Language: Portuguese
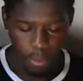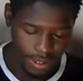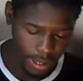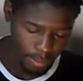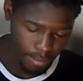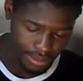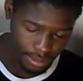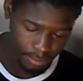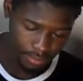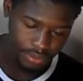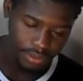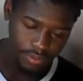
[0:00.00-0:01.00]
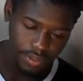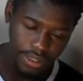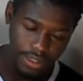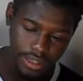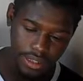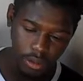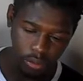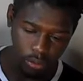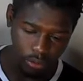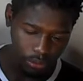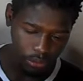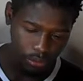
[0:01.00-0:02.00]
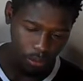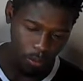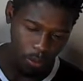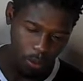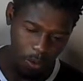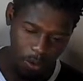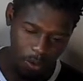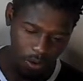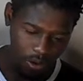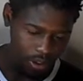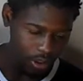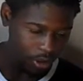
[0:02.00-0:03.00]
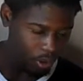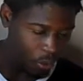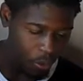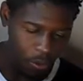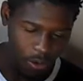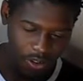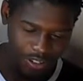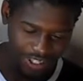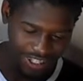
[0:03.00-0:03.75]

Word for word: um pouquinho a página para vocês verem que eu não estou louco.